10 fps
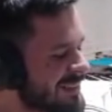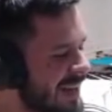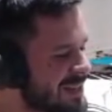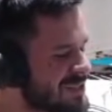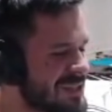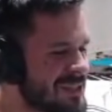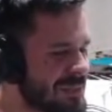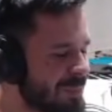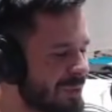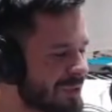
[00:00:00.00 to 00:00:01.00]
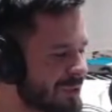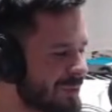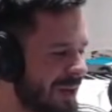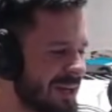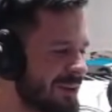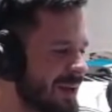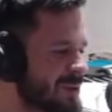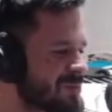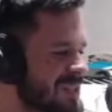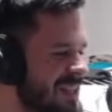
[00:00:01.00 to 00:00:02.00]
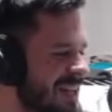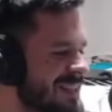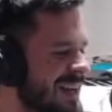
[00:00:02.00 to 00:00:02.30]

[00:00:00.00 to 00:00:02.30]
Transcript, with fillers: To każdy jest hipokrytą, ale ona już przesadza.